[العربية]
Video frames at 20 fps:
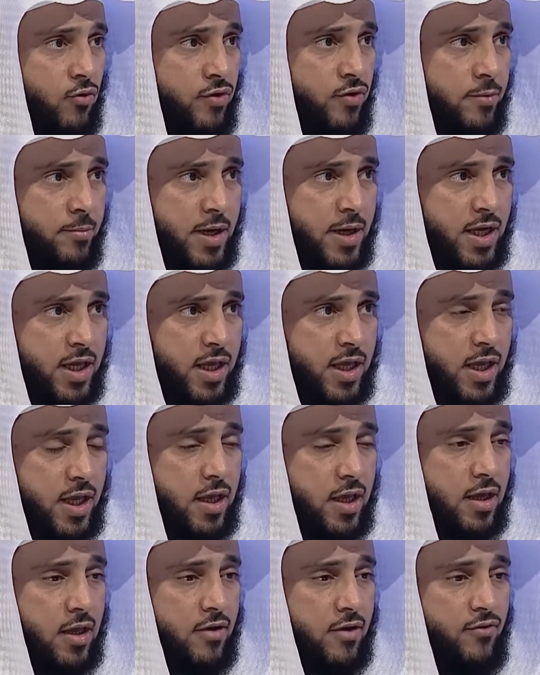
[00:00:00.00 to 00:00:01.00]
في ملكه
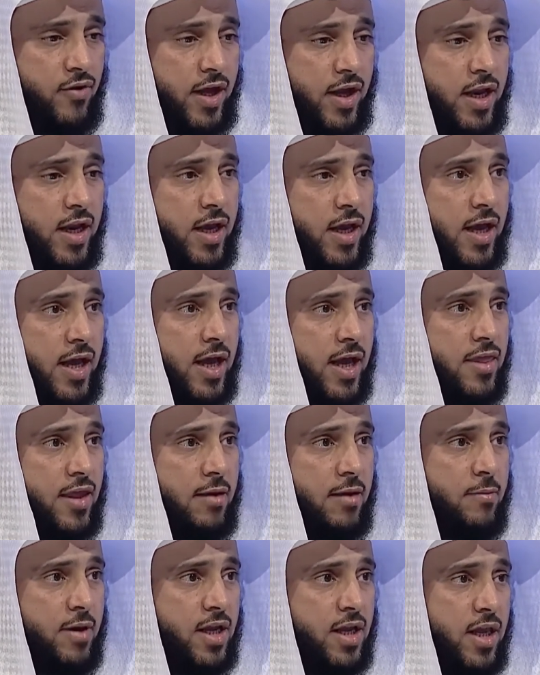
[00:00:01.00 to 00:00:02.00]
فإن هذا
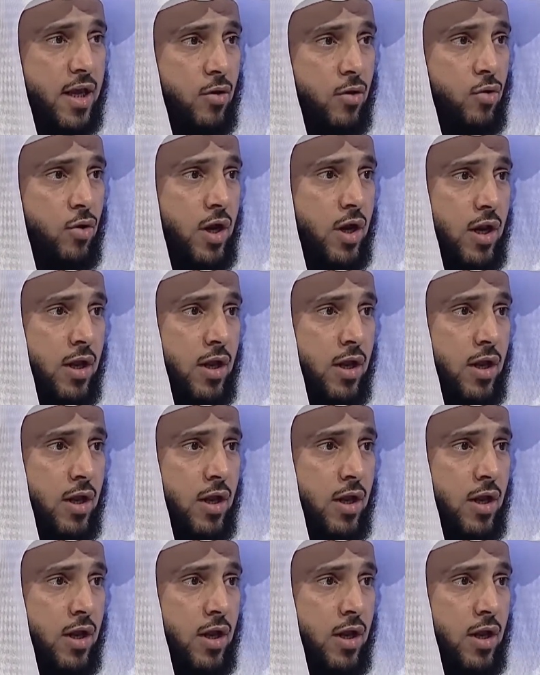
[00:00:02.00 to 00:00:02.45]
الملك يكون